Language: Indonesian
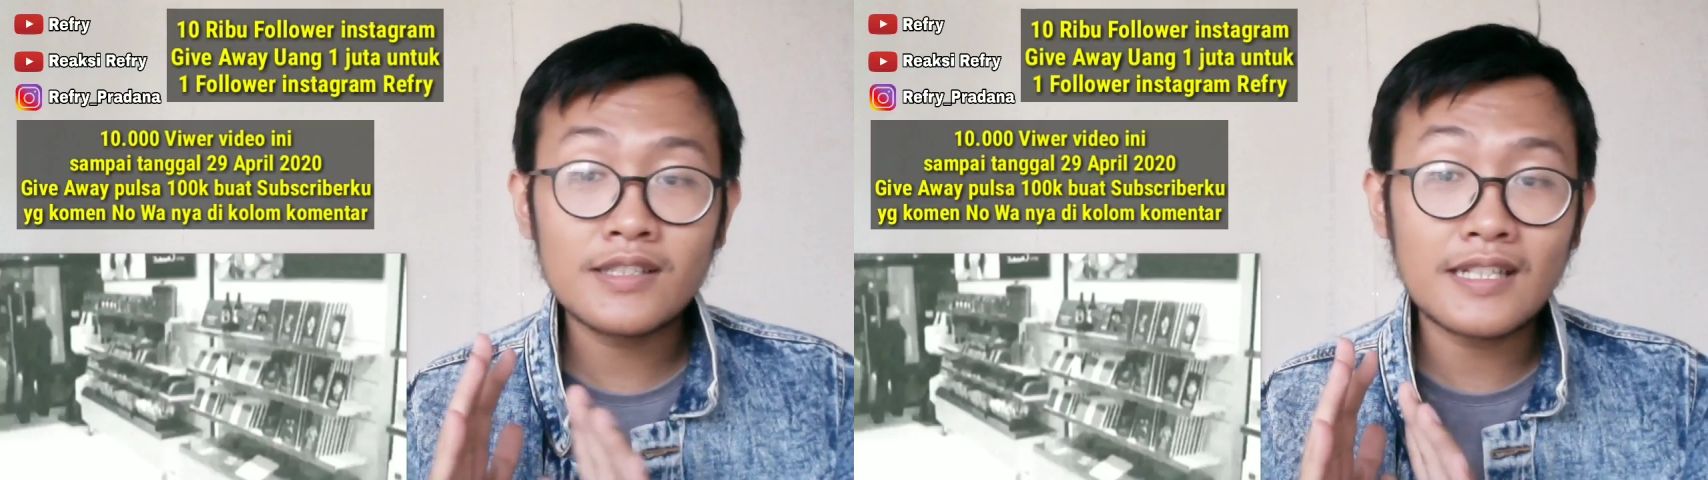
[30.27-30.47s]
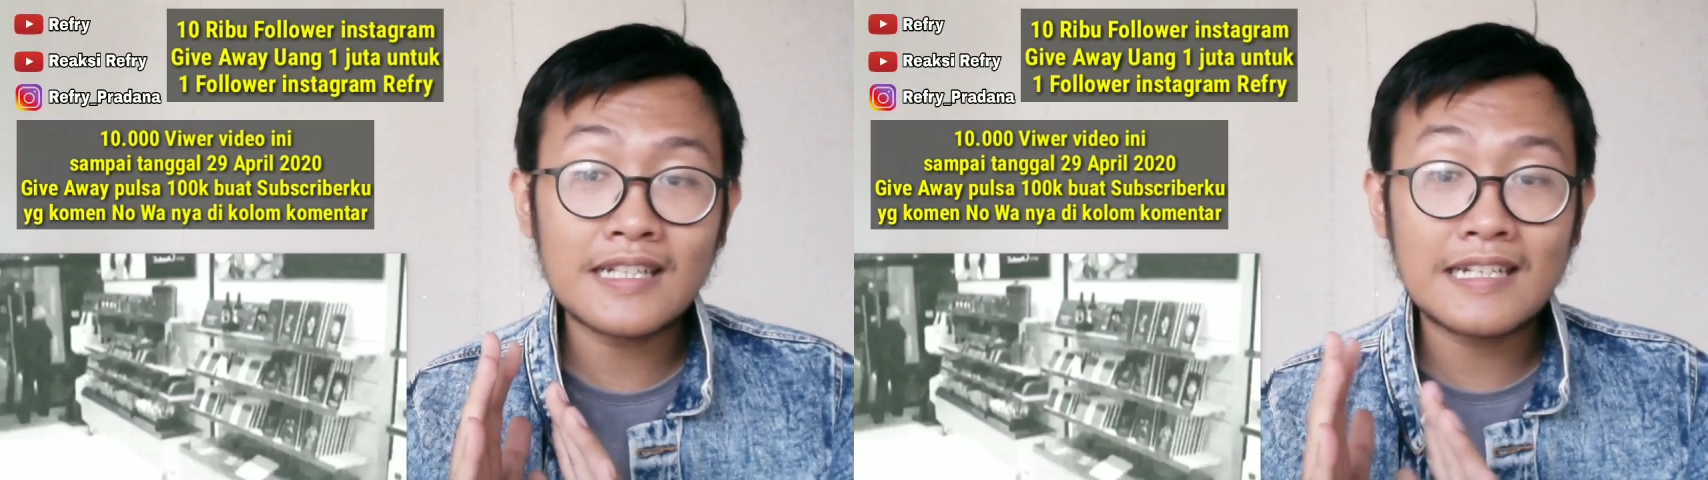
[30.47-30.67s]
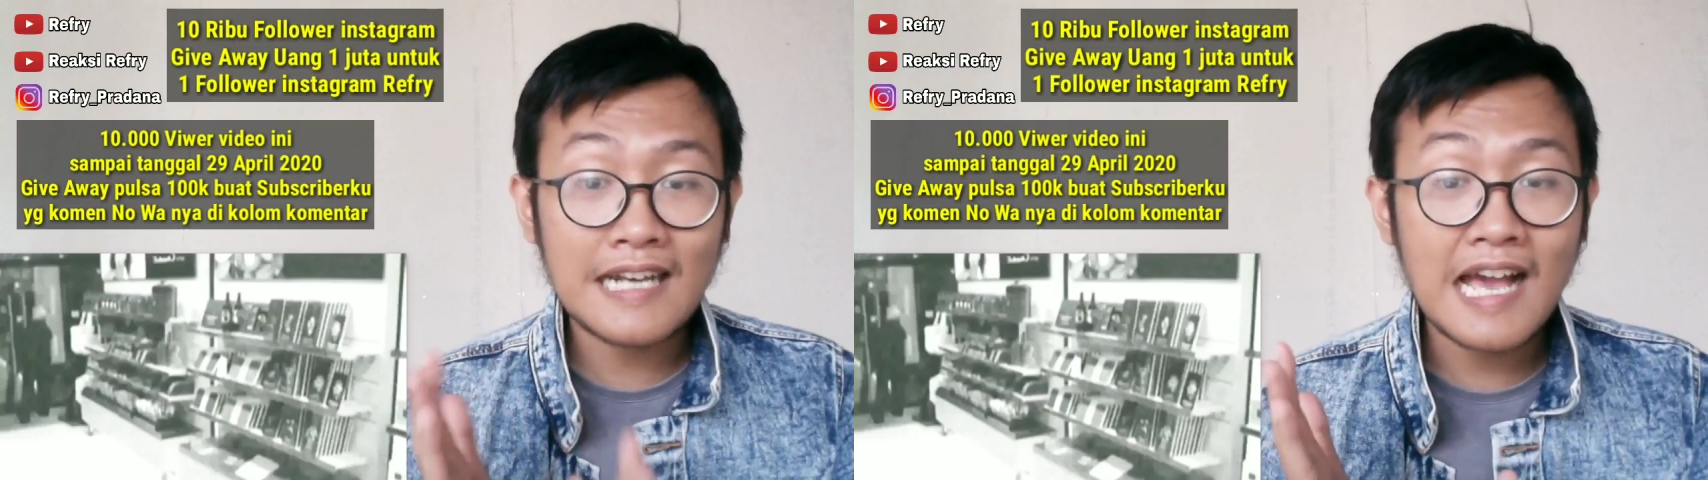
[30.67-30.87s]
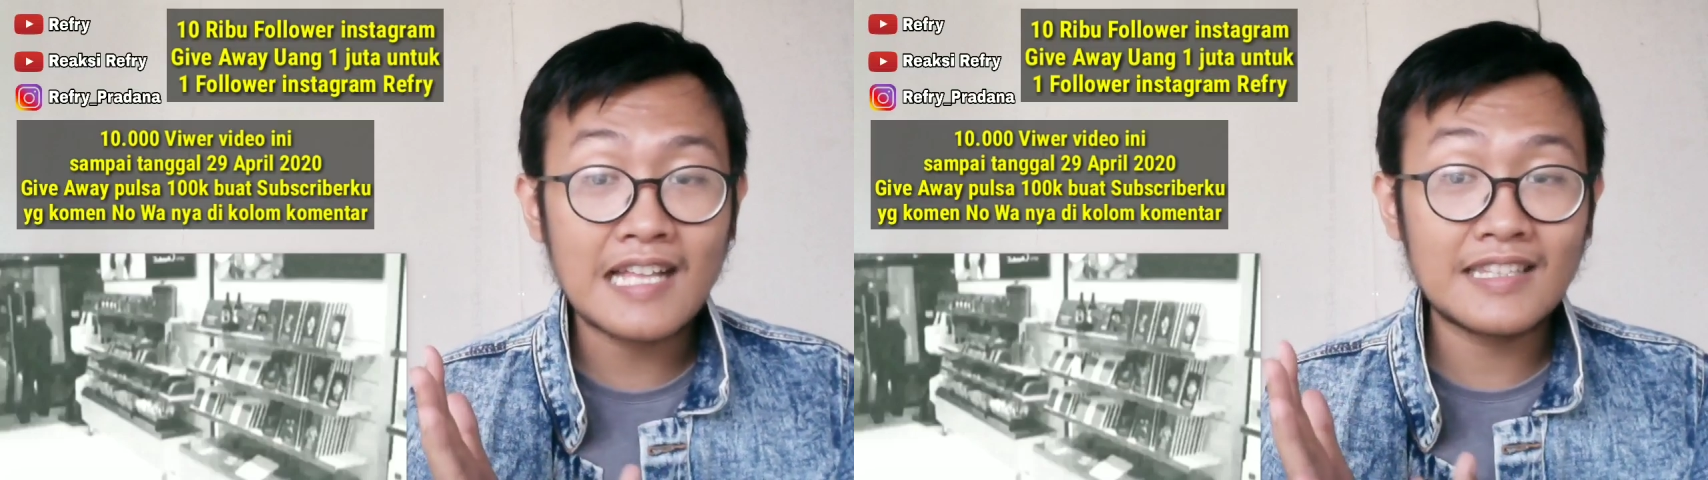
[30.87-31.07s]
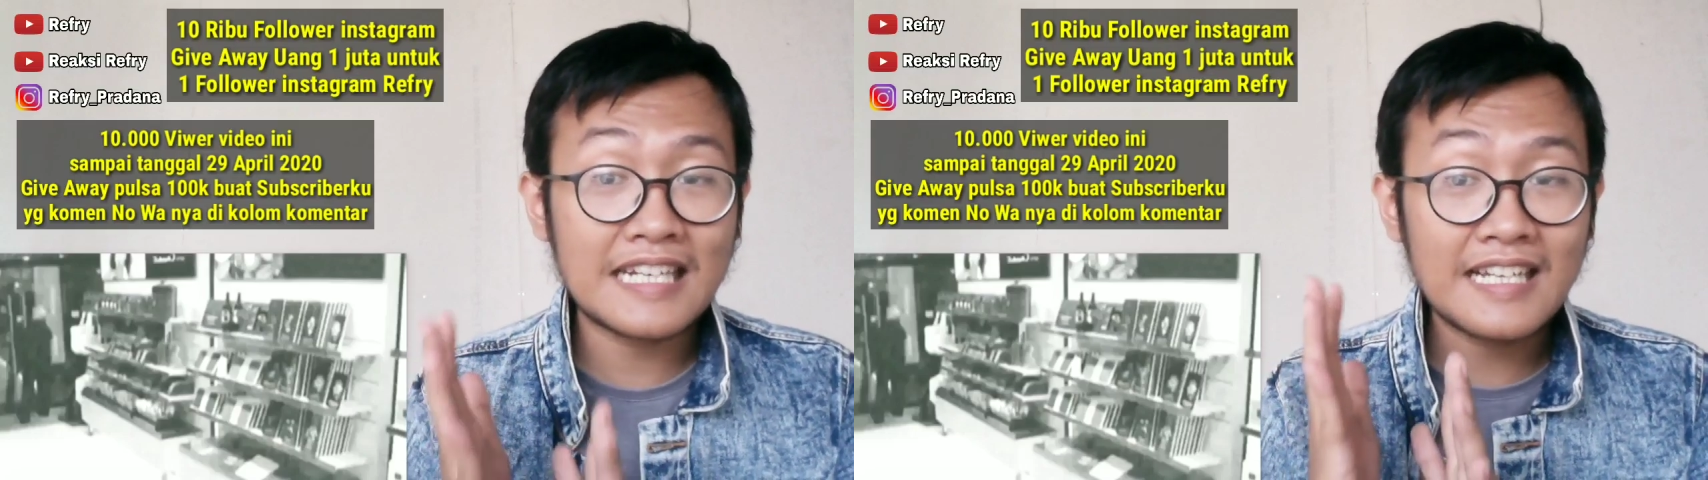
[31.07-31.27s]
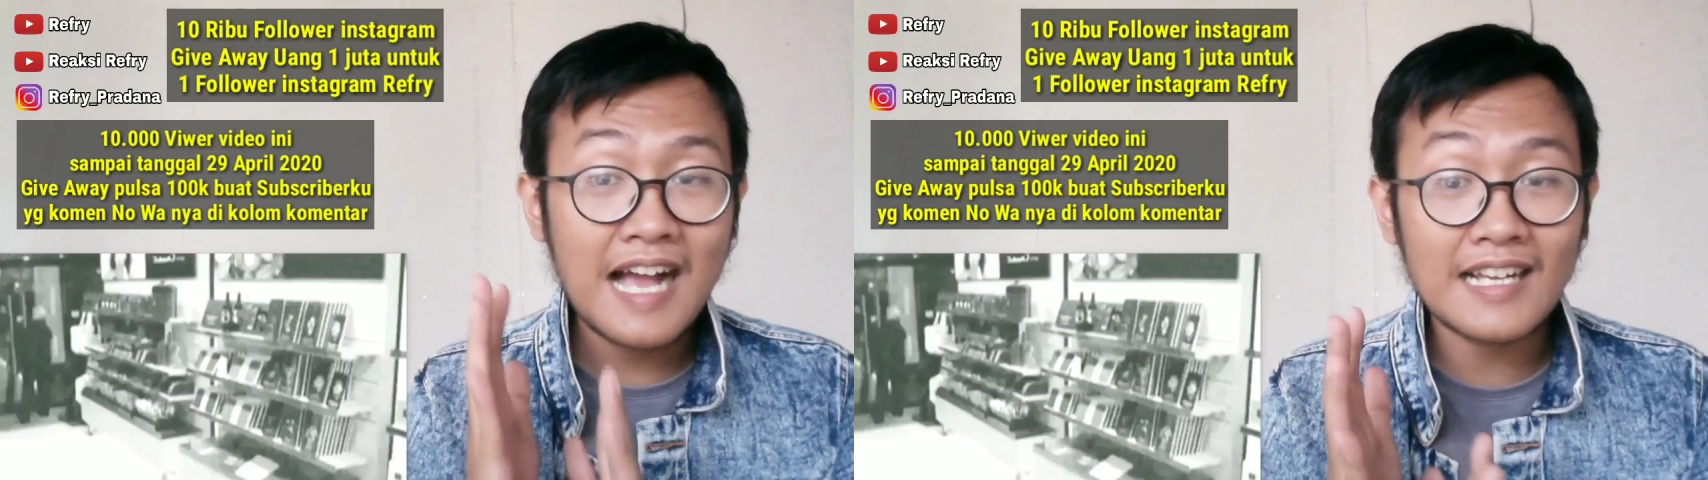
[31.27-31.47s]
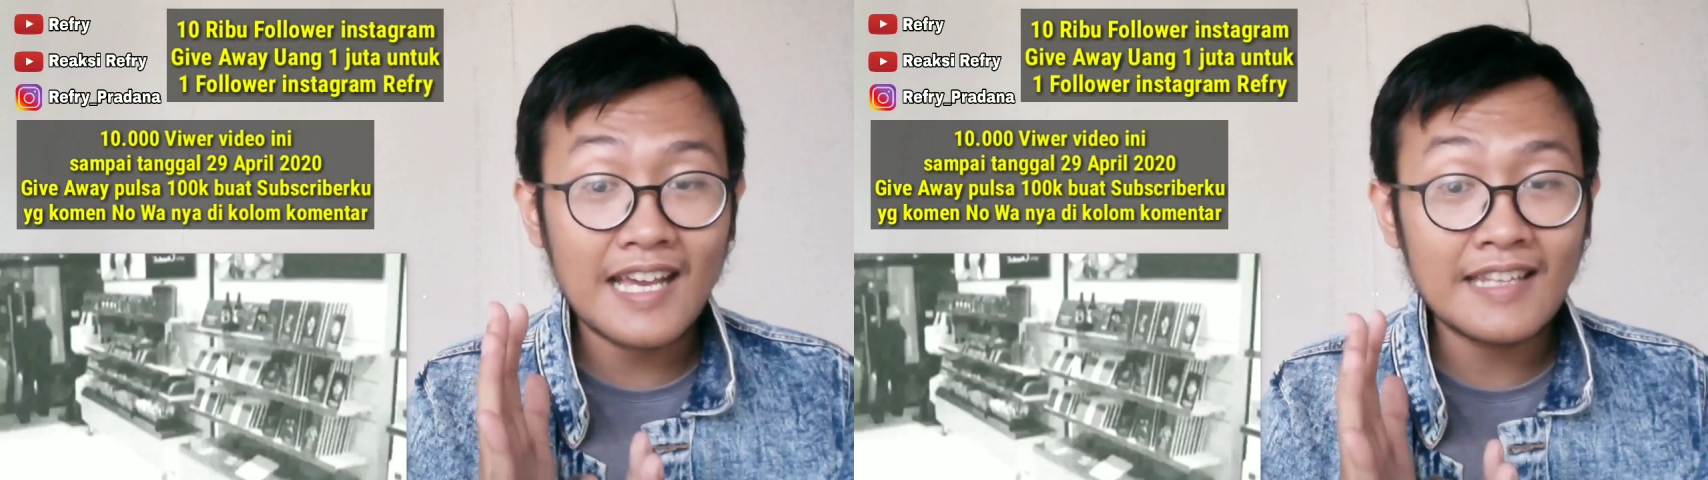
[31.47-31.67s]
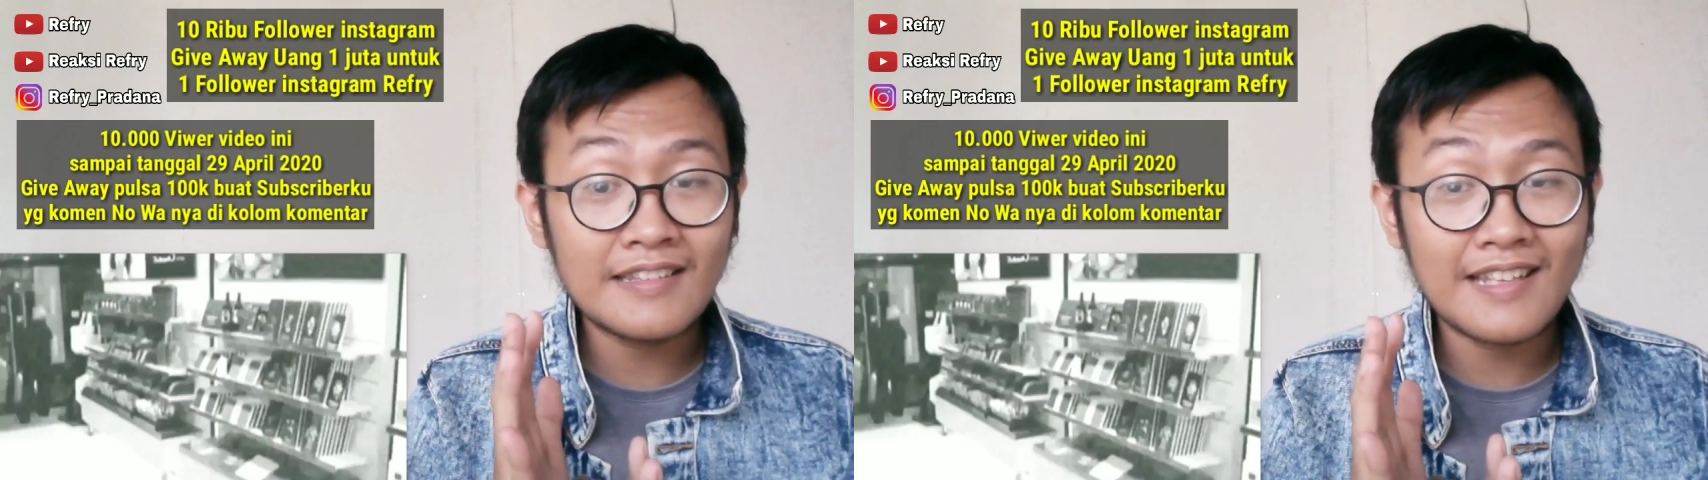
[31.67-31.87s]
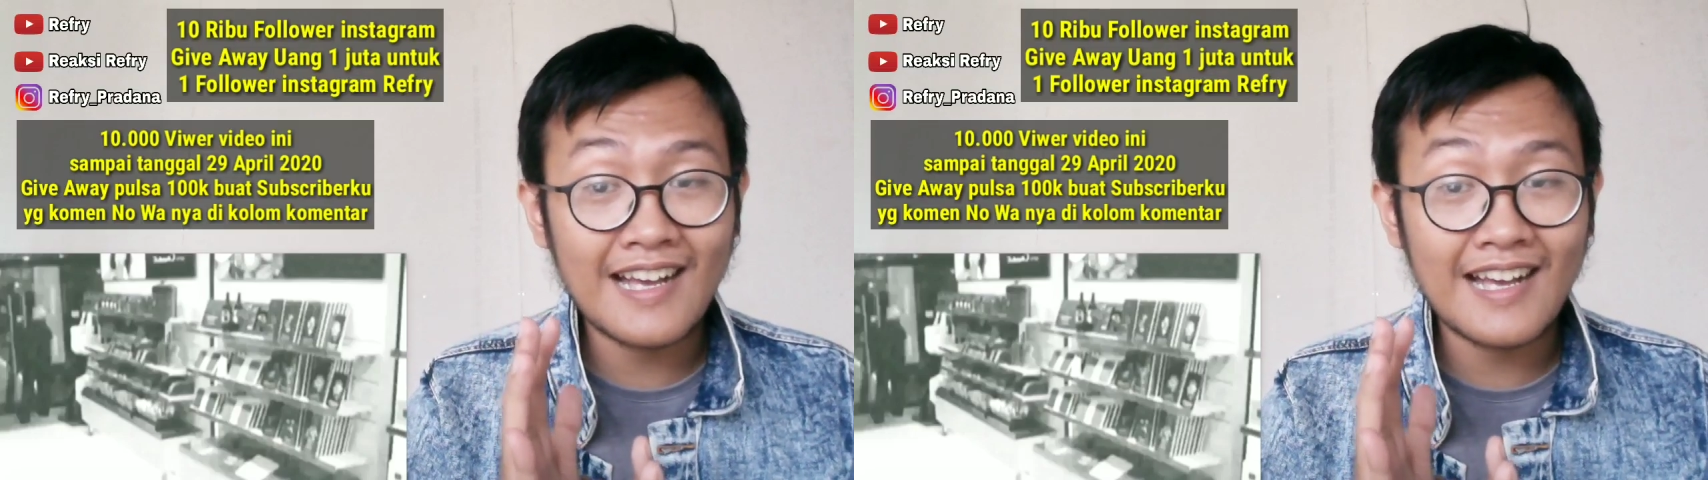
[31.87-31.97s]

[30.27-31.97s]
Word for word: terkena terkaget